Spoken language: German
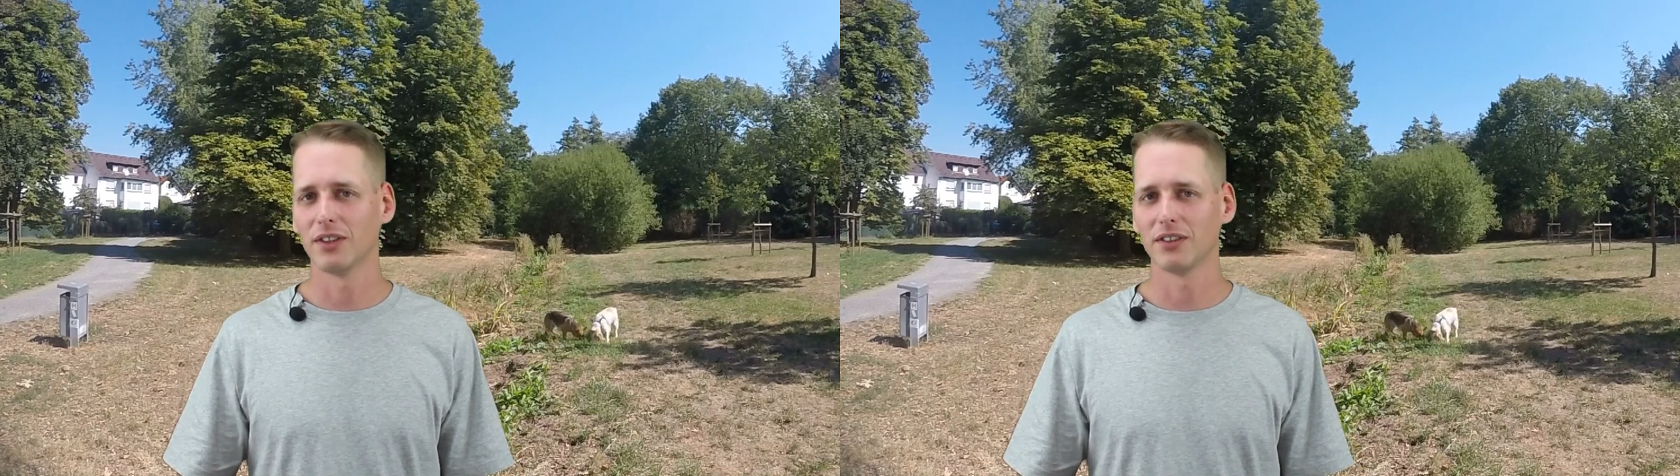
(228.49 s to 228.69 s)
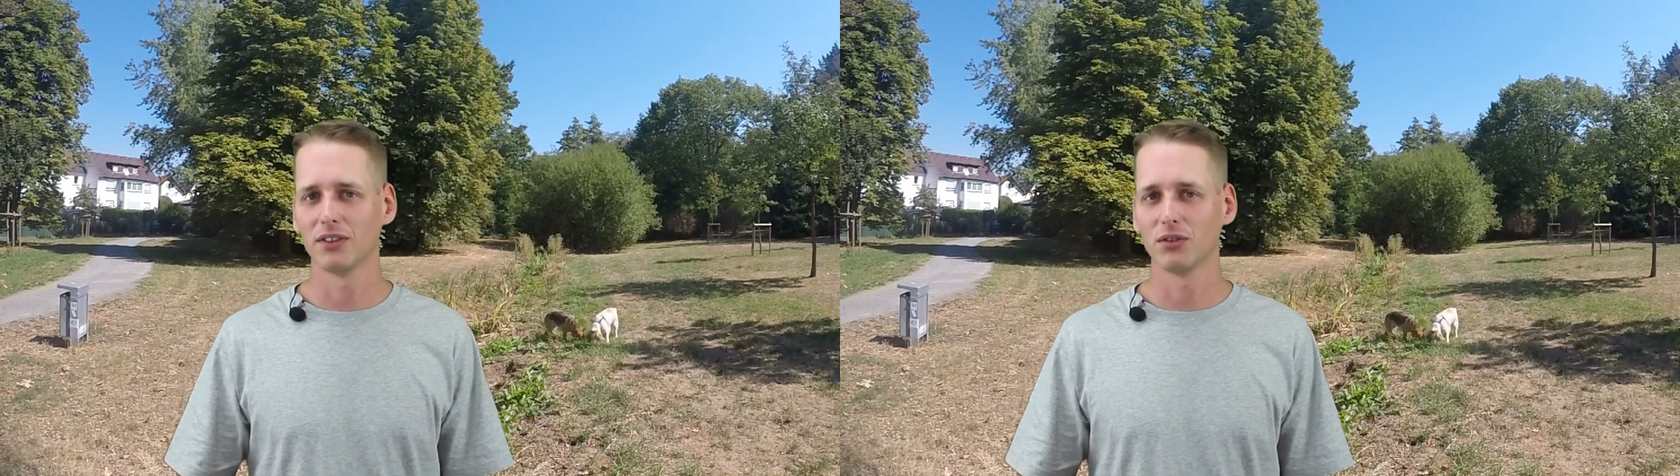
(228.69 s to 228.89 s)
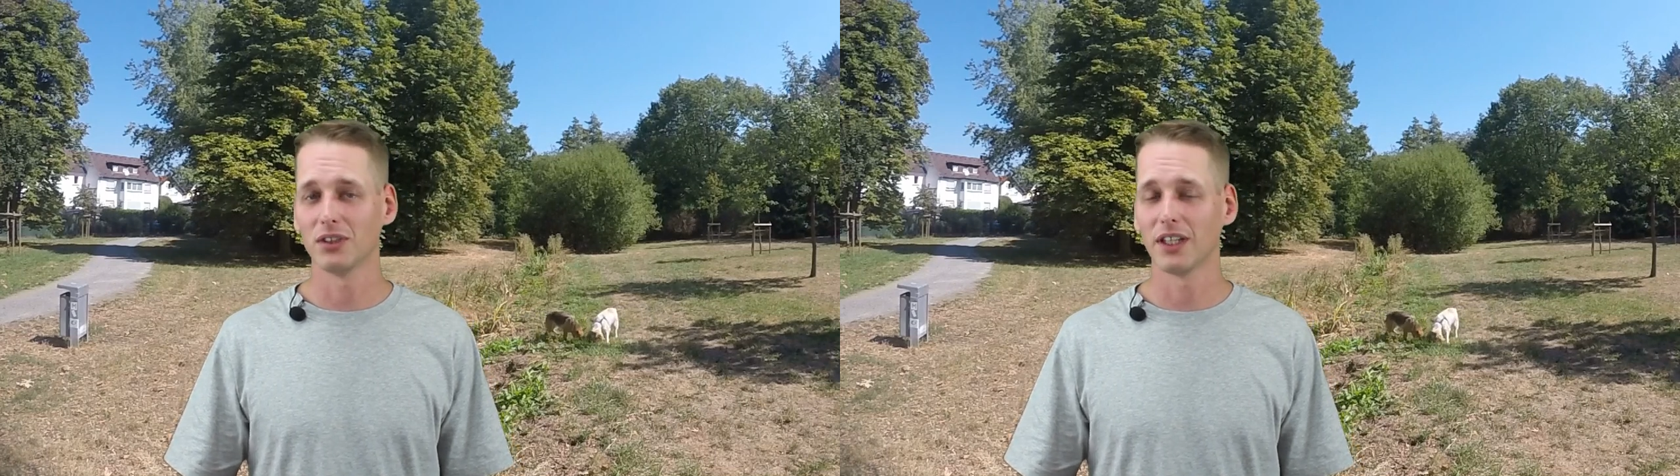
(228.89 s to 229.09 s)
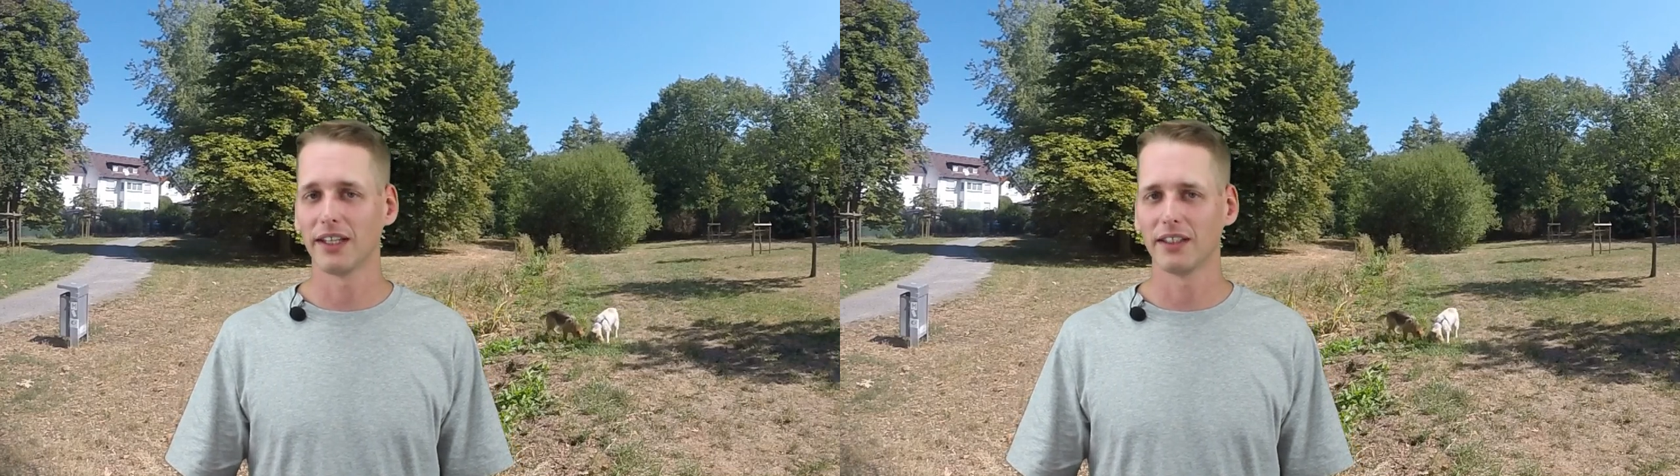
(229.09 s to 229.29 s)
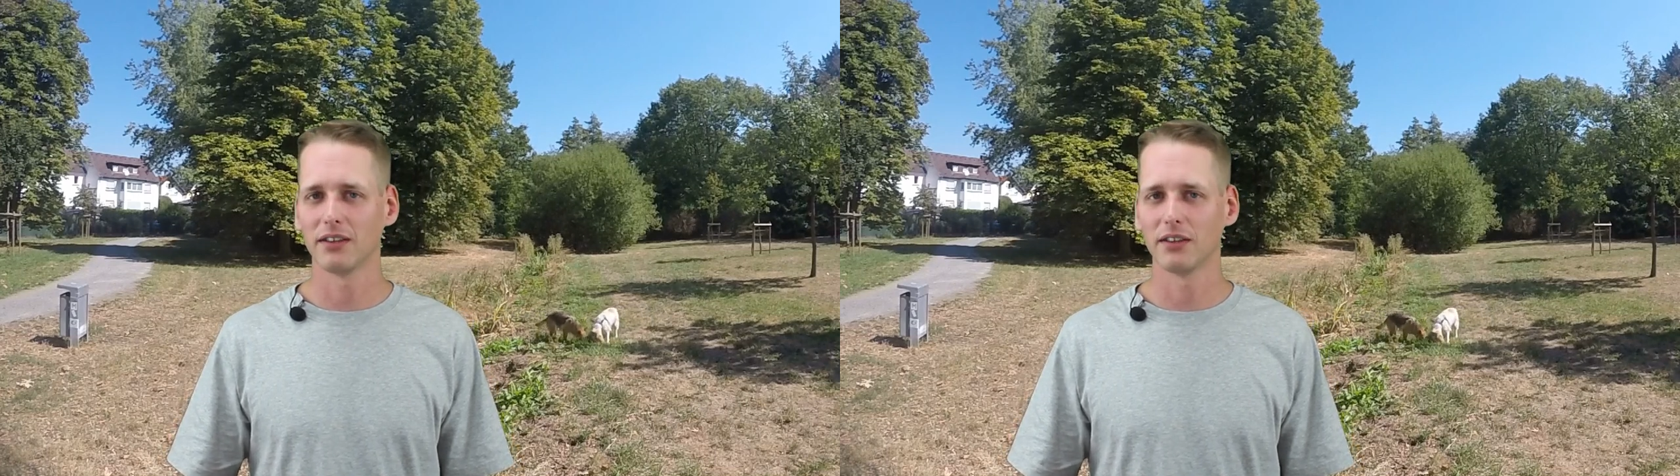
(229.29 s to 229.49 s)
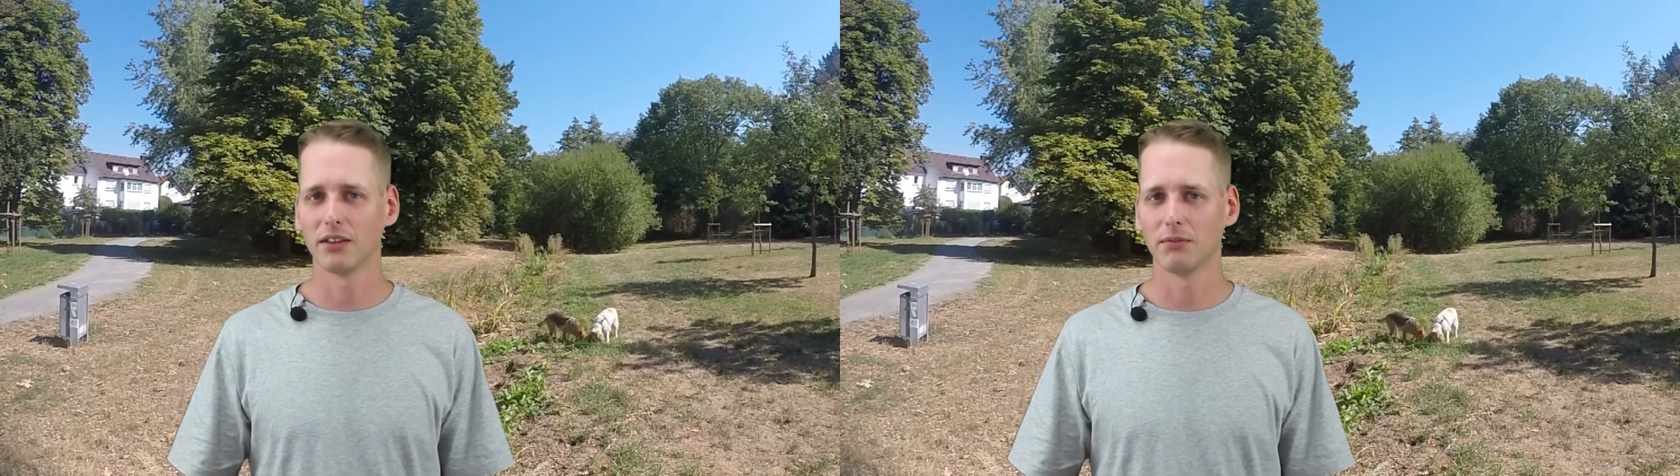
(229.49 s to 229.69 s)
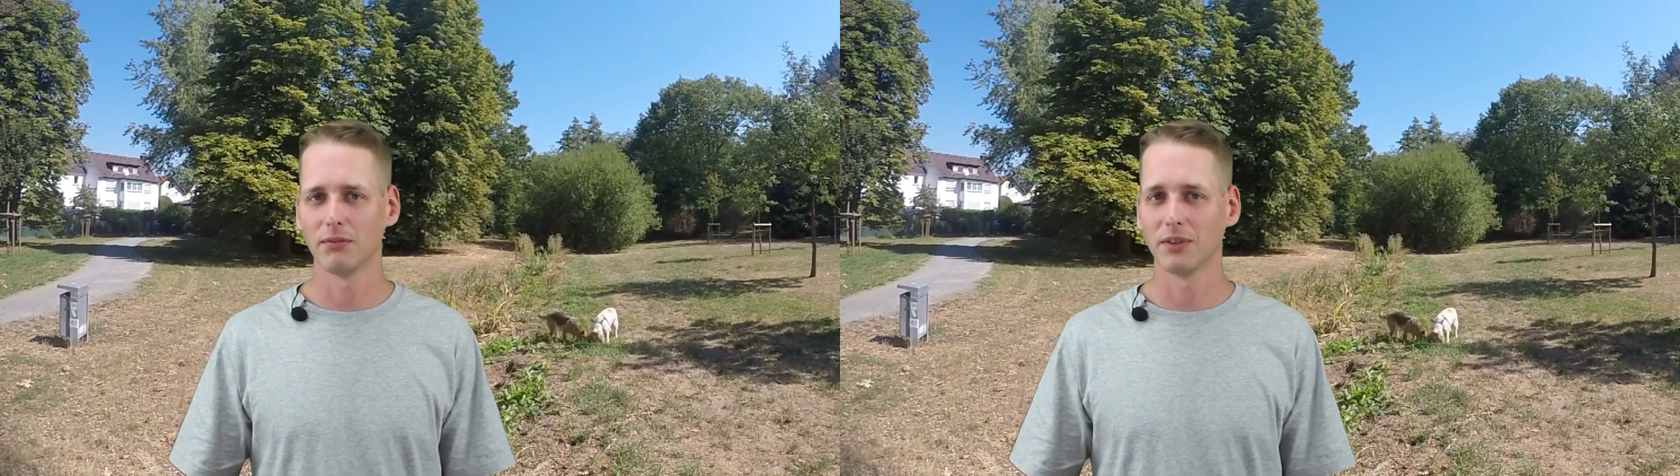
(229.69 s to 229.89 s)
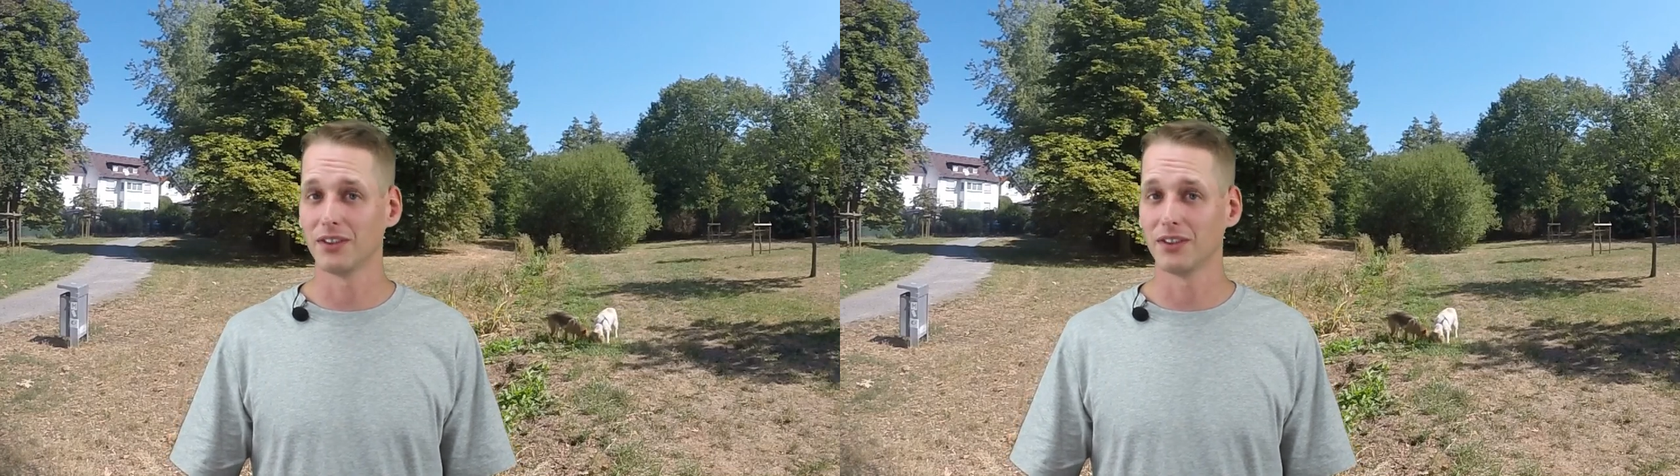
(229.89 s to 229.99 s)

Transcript: was dazu neigt, ähm,